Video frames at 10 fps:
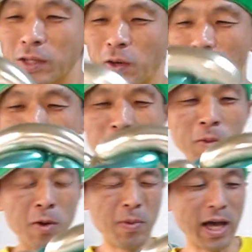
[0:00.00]
どこれ
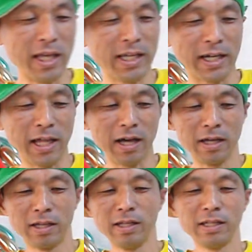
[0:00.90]
もまあいいかな
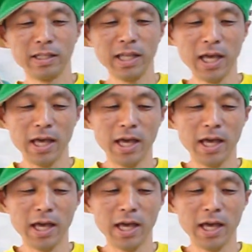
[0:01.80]
で、